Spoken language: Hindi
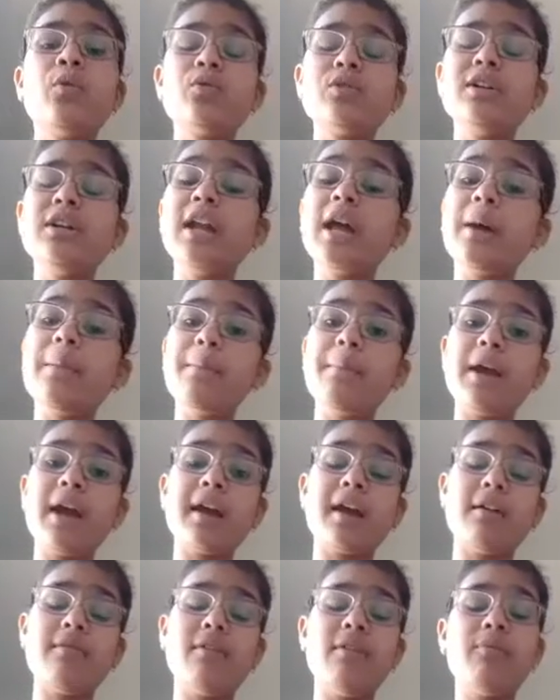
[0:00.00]
उसी टाइम
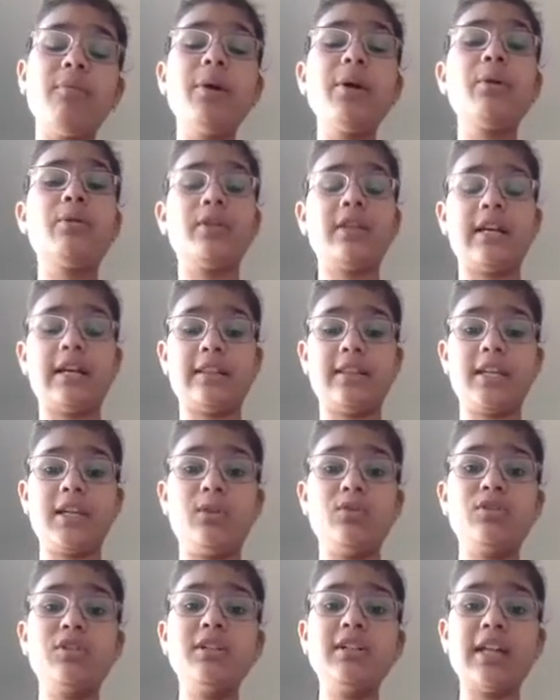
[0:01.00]
पर एवापरेट हो जाते
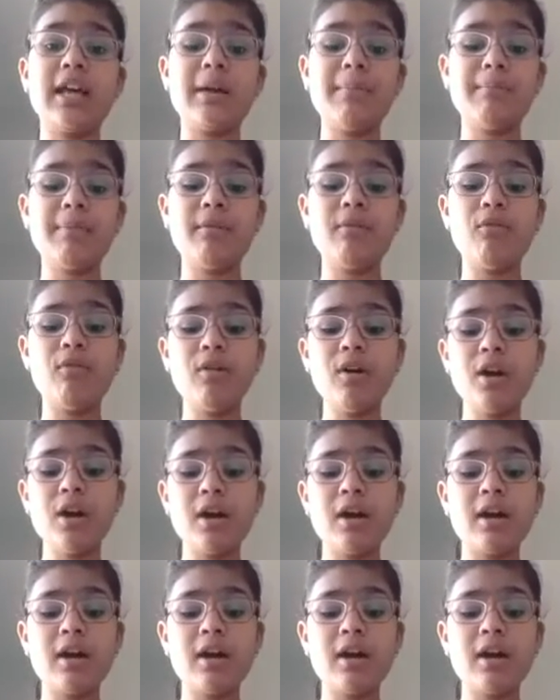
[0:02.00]
हैं उसी टाइम पर वो